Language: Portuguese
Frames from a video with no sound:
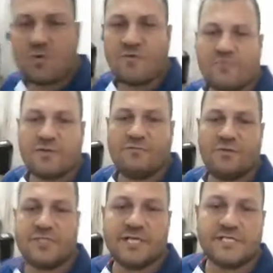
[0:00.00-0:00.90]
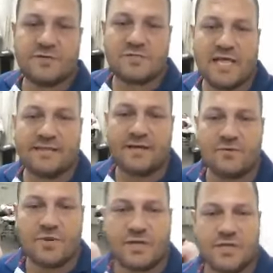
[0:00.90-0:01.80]
eu convido vocês, seus ladrão,
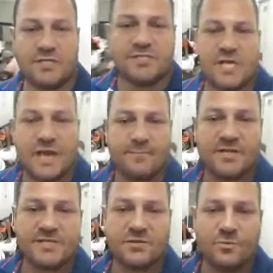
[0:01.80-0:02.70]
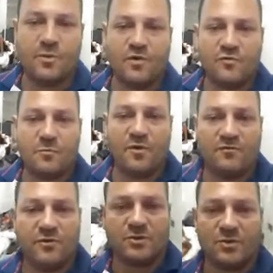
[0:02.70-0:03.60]
que, que diz que representa o povo, o povo
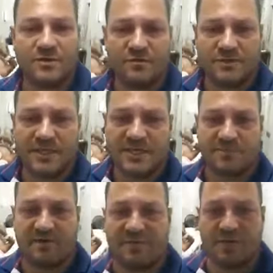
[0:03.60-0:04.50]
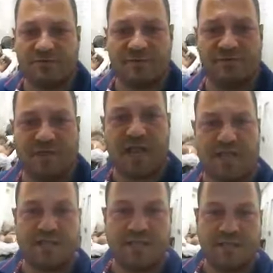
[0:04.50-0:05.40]
votou em vocês, para vir, vir ficar
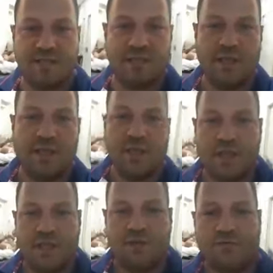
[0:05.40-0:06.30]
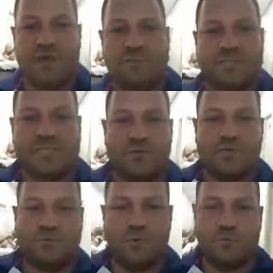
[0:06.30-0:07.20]
aqui. Vem para a
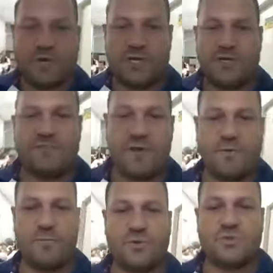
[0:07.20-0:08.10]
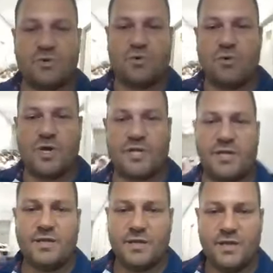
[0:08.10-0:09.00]
saúde pública aqui, vem para o pronto-socorro aqui.